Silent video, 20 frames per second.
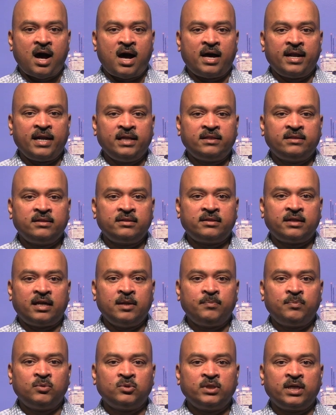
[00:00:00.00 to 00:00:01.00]
அனைத்து
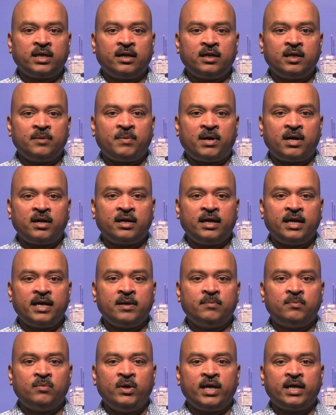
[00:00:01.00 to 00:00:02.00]
தடுப்பூசி
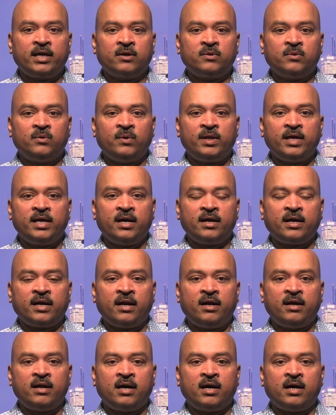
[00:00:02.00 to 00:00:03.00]
கட்டுப்பாடுகளையும் முடிக்க கோரிய
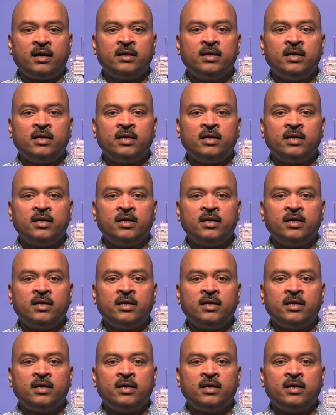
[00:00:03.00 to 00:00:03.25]
கனடா